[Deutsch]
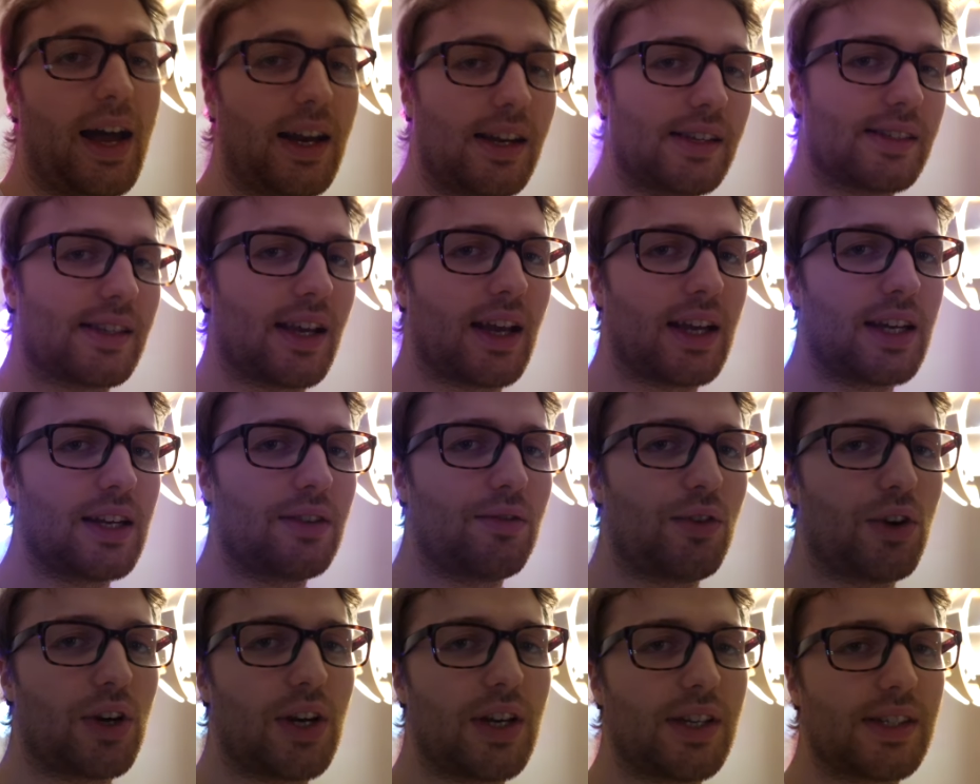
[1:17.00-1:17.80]
Eine Sache,
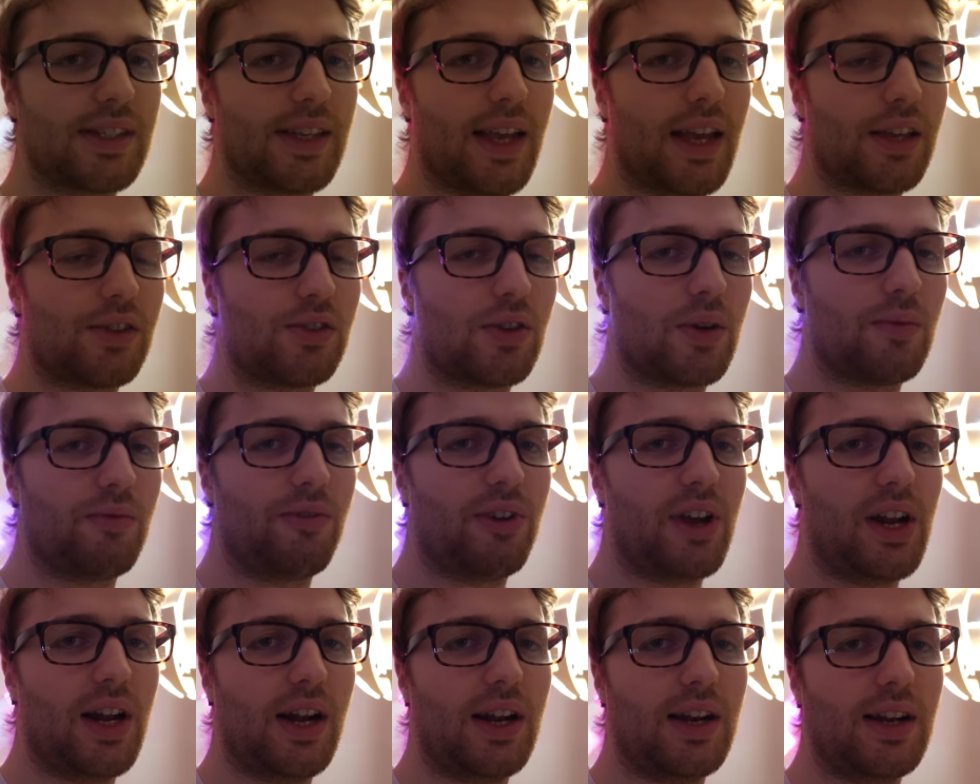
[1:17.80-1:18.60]
die wirklich sehr zu
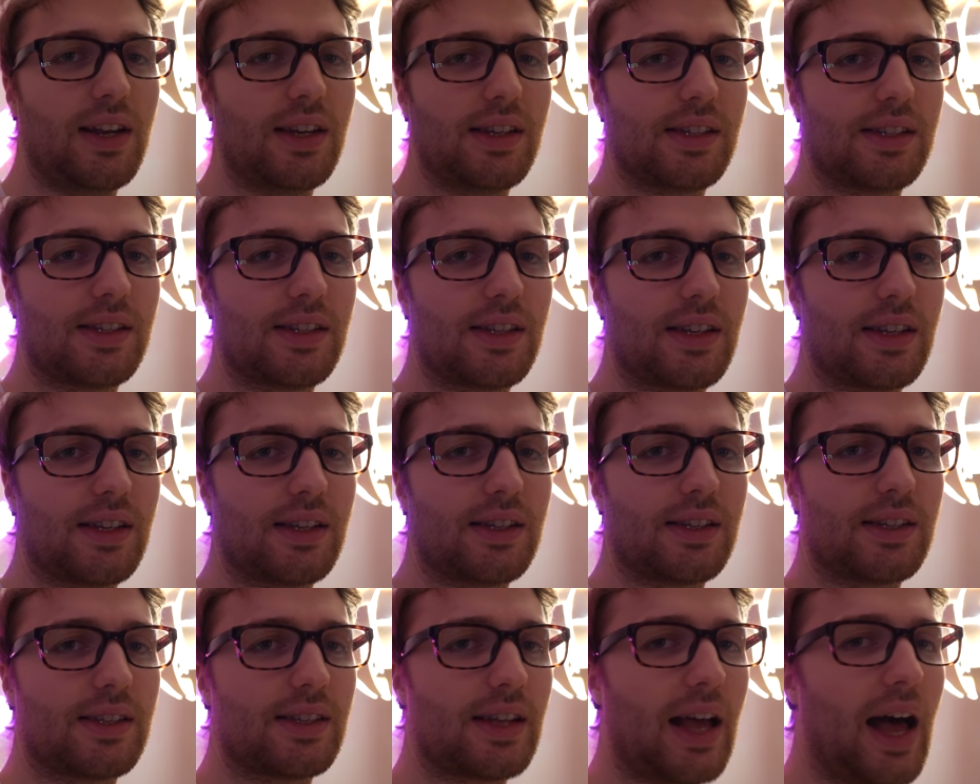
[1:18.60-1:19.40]
empfehlen ist,
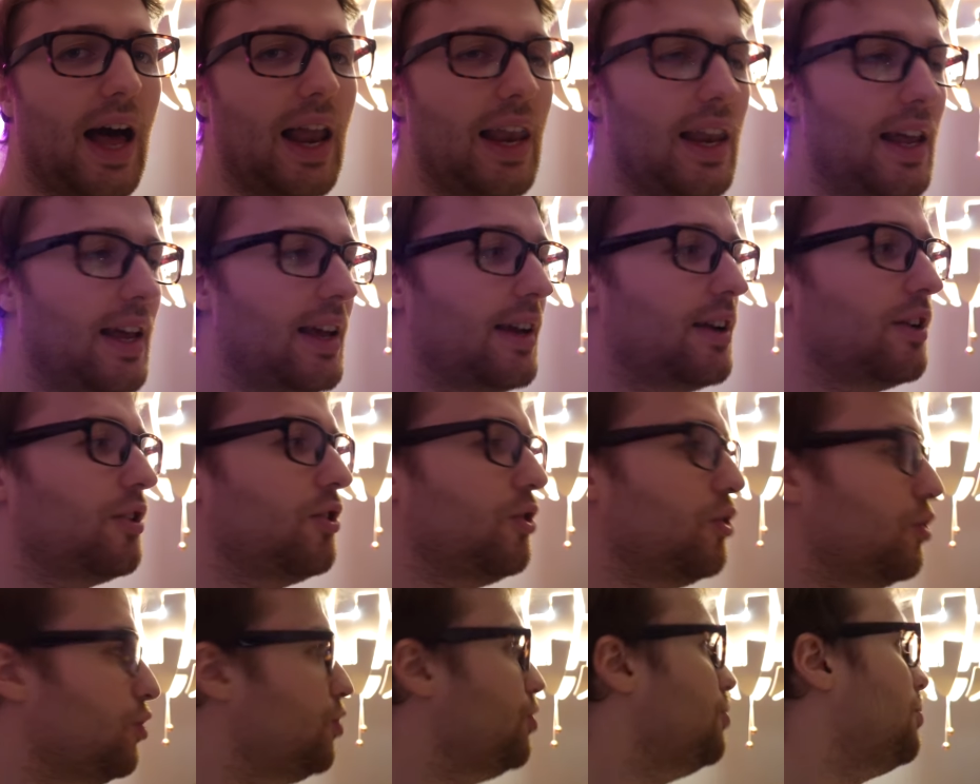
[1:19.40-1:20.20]
ist alle
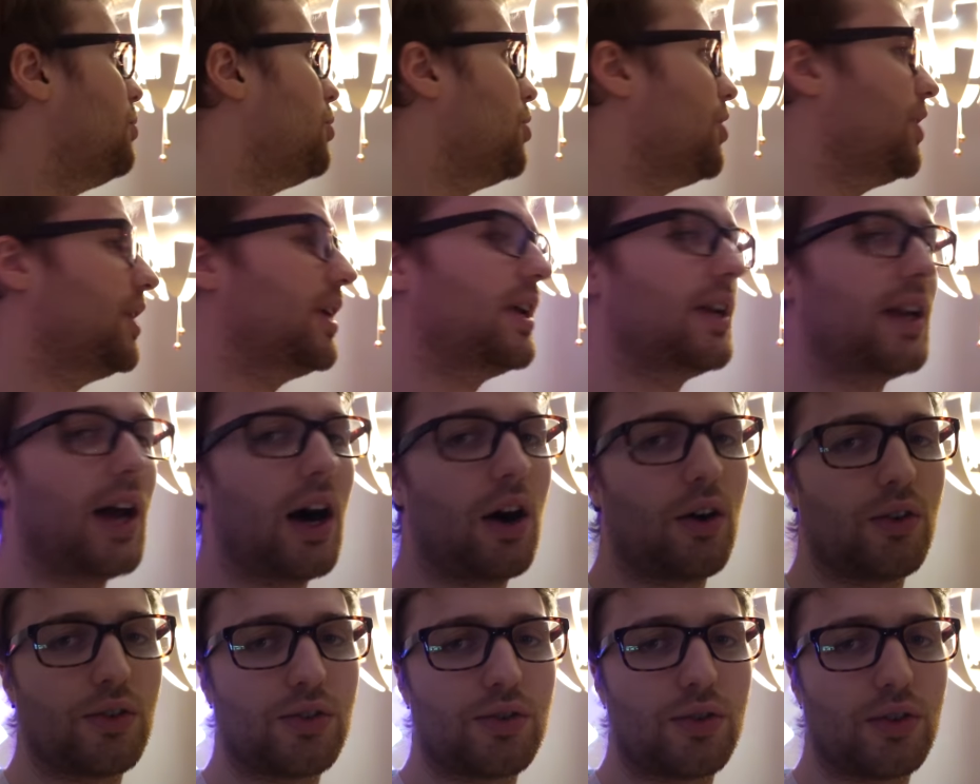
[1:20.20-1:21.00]
Glühbirnen
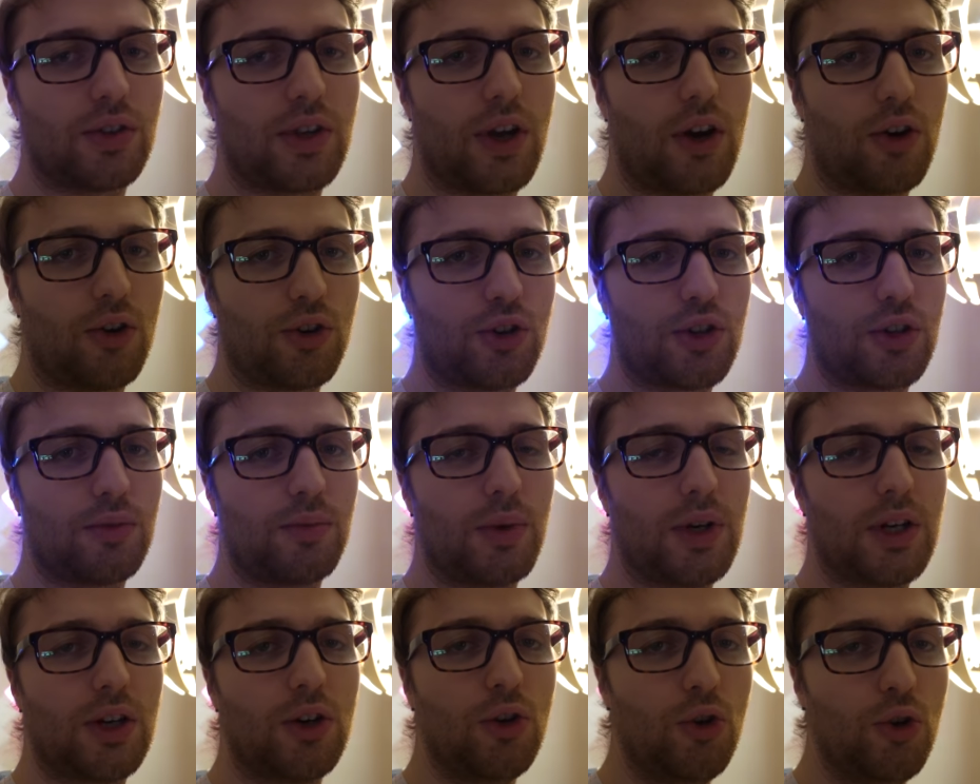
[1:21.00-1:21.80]
auszutauschen
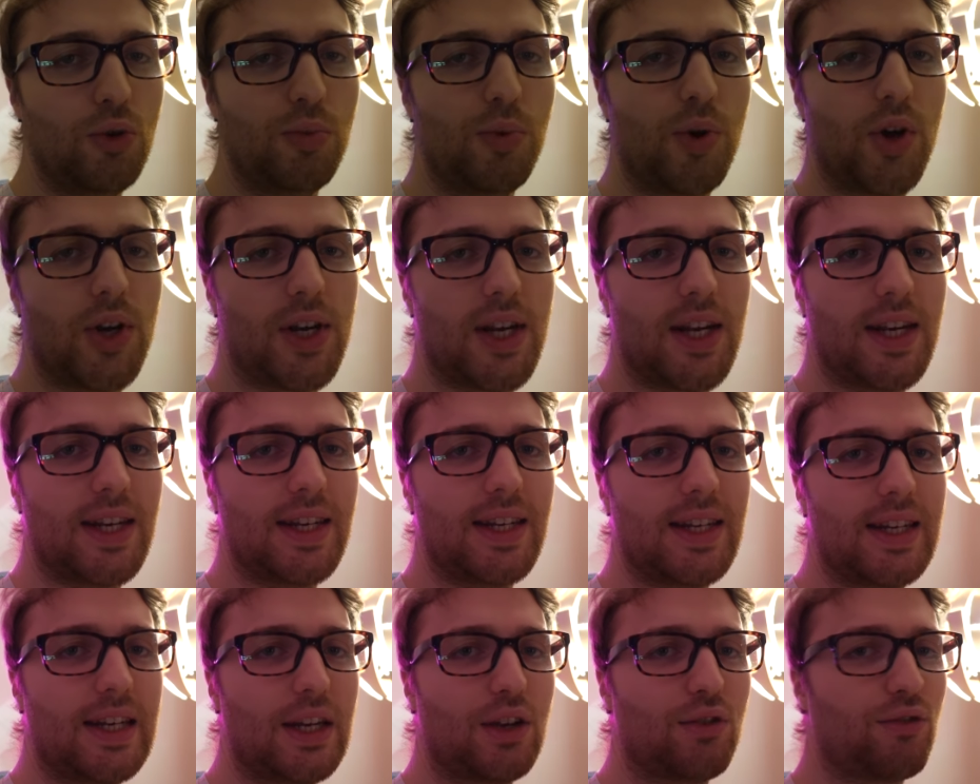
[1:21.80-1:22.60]
mit Glühbirnen,
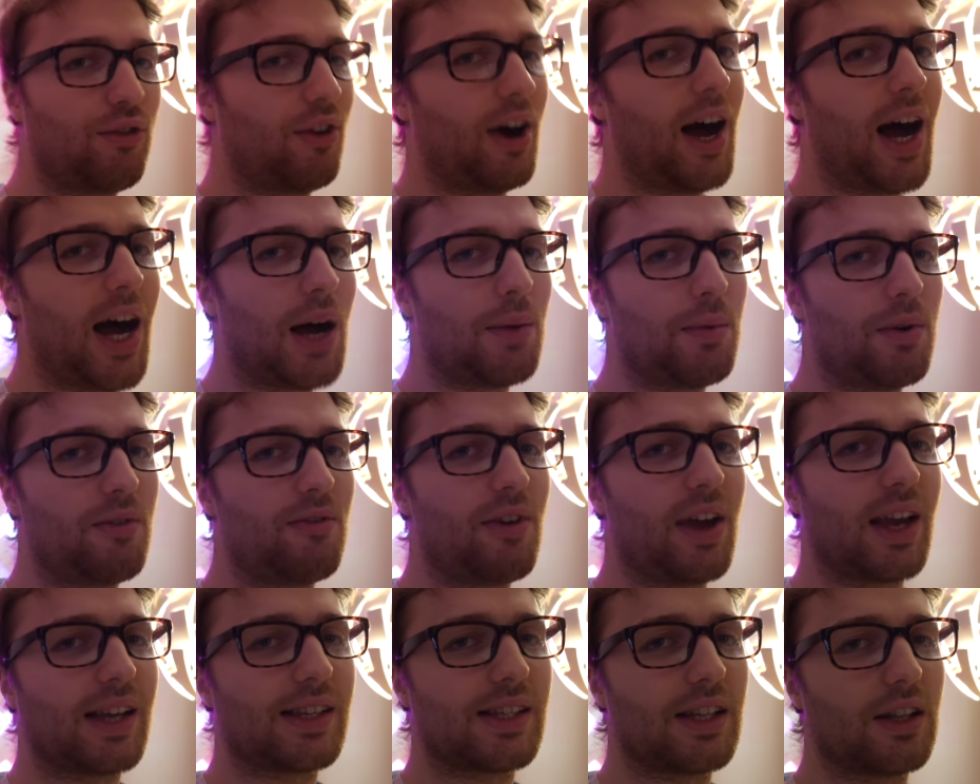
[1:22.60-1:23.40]
die die
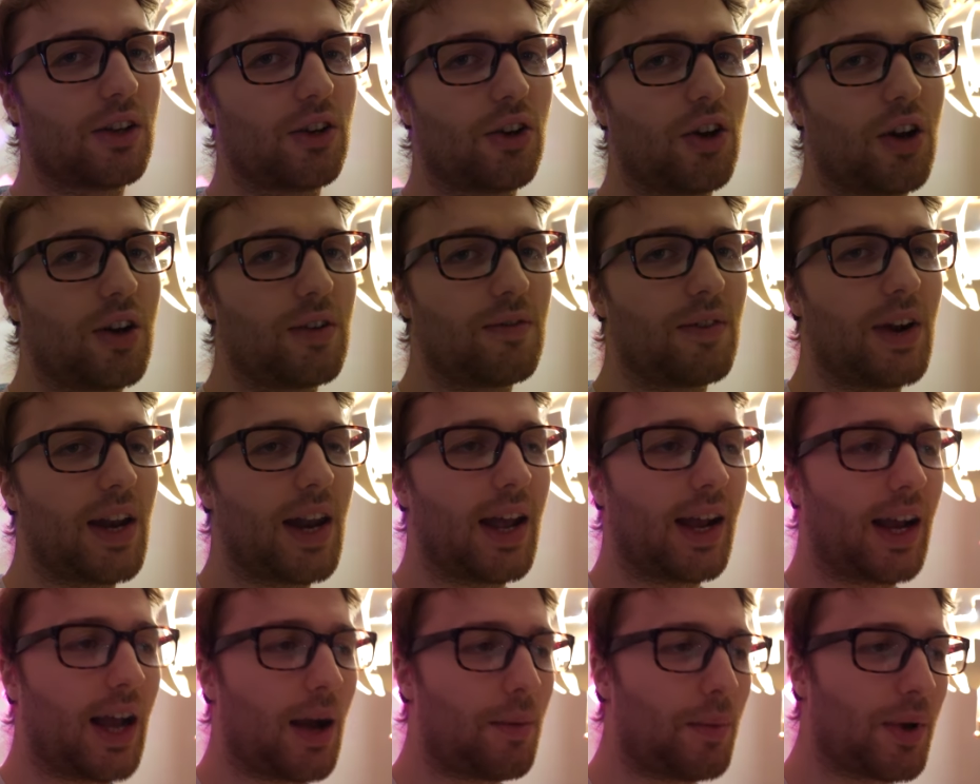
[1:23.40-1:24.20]
Farbe wechseln können, weil
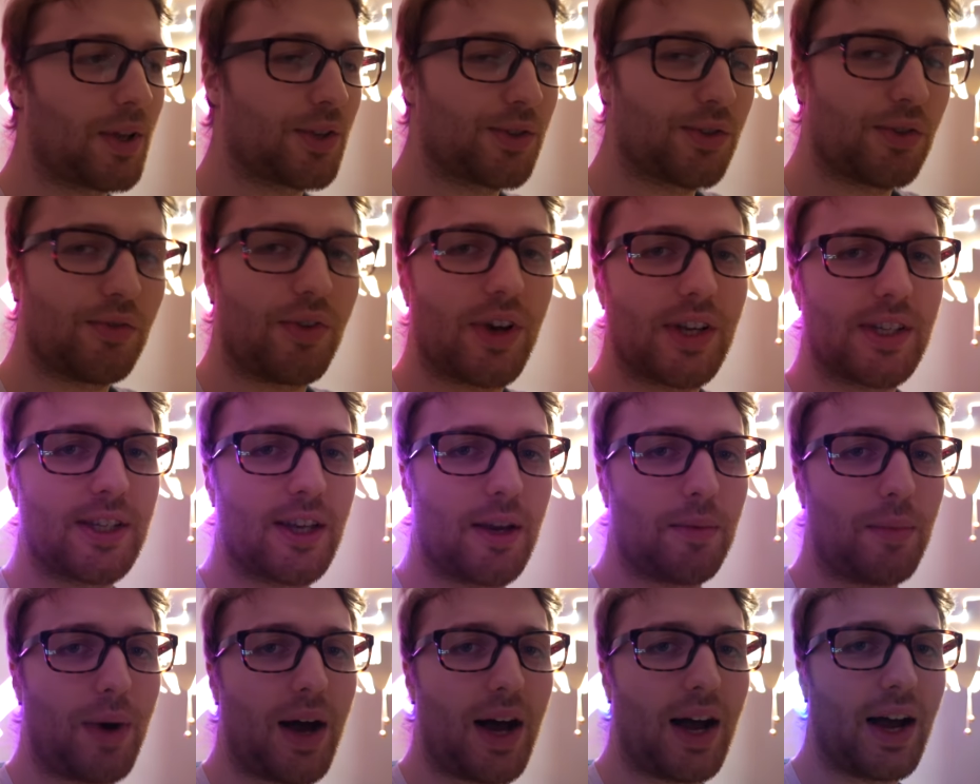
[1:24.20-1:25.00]
dann kann man sowas
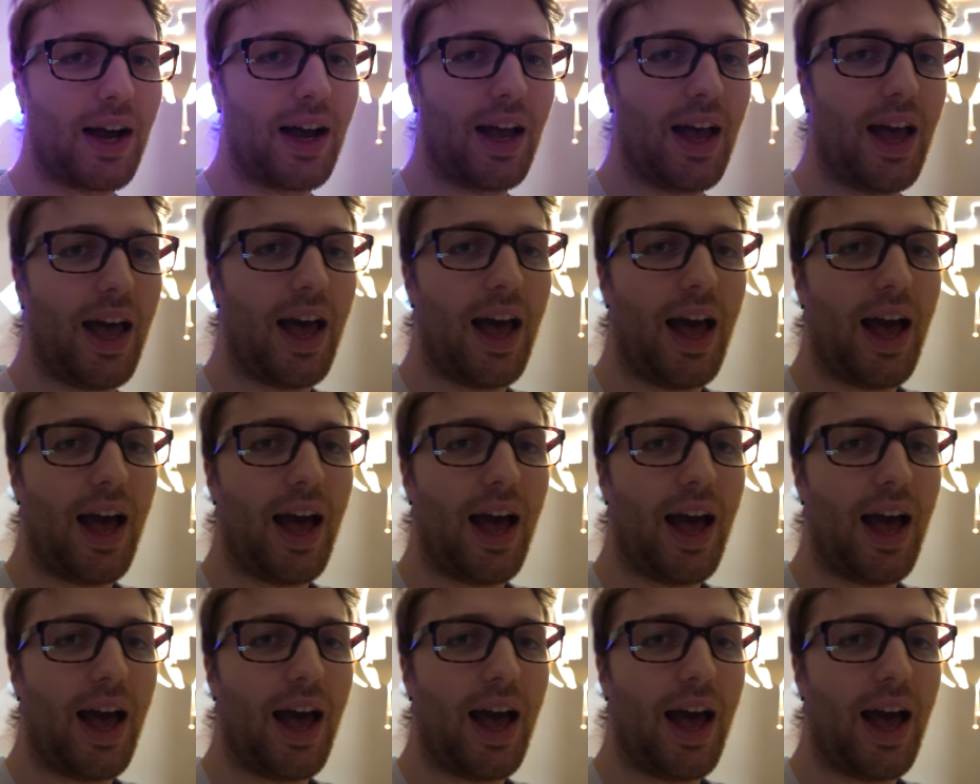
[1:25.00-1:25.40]
hier machen.